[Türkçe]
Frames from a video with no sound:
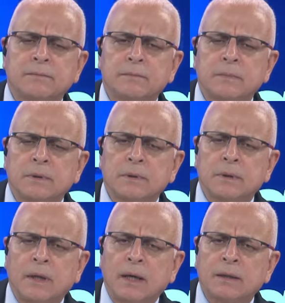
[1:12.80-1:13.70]
e,
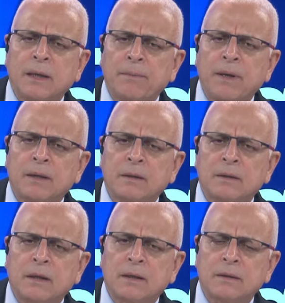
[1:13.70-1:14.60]
AKP
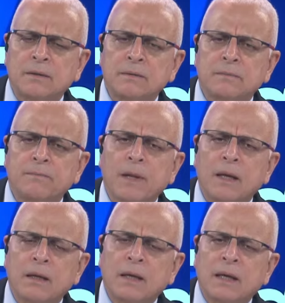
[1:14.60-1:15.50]
iktidarının
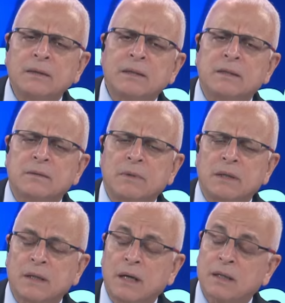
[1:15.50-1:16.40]
yerel
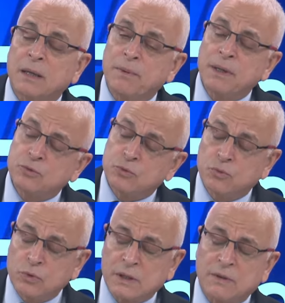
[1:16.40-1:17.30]
seçimlerini, AKP
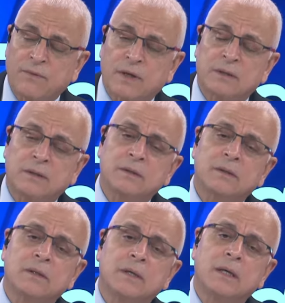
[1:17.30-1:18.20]
Cumhur İttifakı'nın
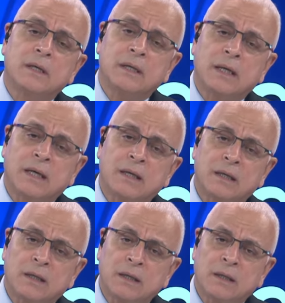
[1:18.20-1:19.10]
yer
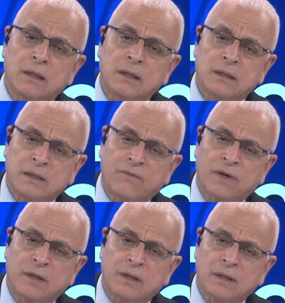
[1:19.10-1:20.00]
e, ittifak
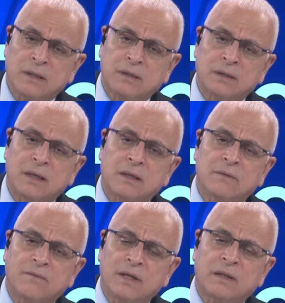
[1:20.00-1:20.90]
e, iktidarının
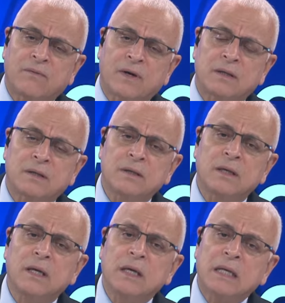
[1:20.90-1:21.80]
ve ittifakının
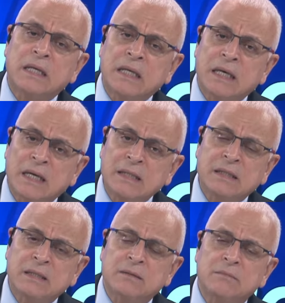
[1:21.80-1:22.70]
yerel
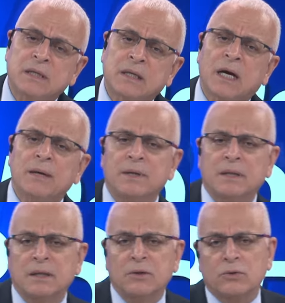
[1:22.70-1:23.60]
seçimleri
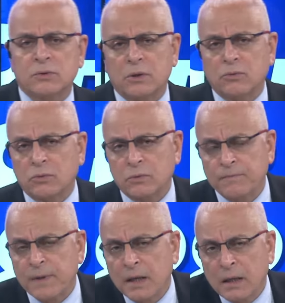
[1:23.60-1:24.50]
kaybettiğini gösteriyor.
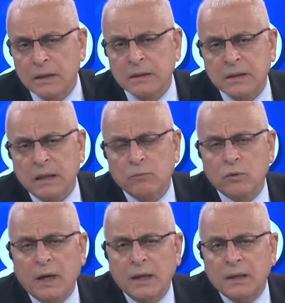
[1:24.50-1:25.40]
İstanbul,
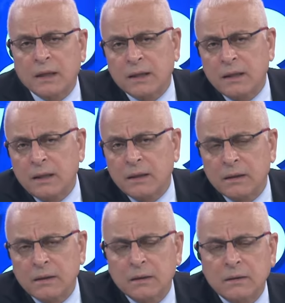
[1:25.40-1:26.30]
Ankara
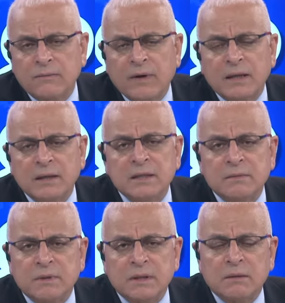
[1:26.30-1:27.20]
ve
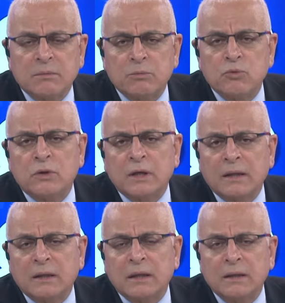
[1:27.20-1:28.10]
İzmir gibi büyük
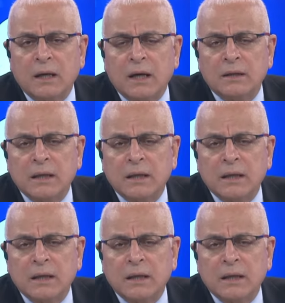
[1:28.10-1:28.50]
kentleri AKP